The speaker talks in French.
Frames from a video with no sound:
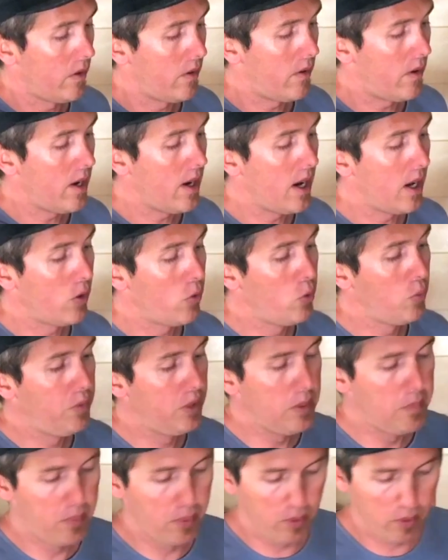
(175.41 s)
voilà, un tout
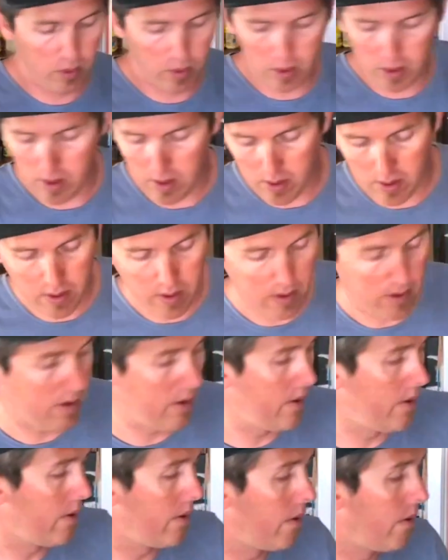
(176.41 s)
petit peu,
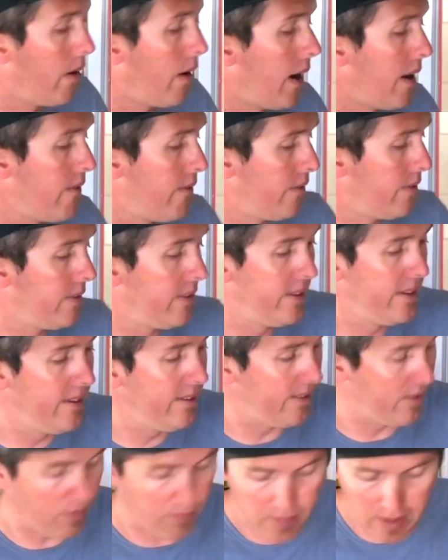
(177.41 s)
euh, allez,
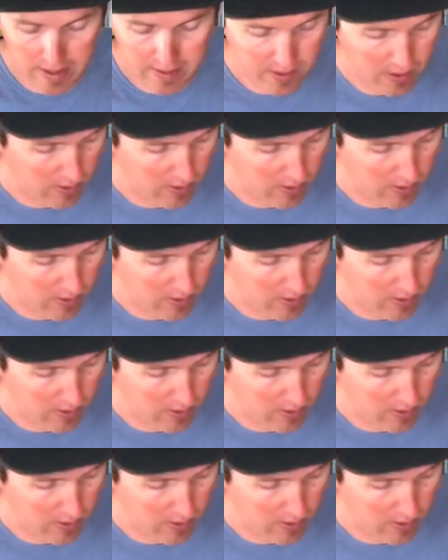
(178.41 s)
10, 20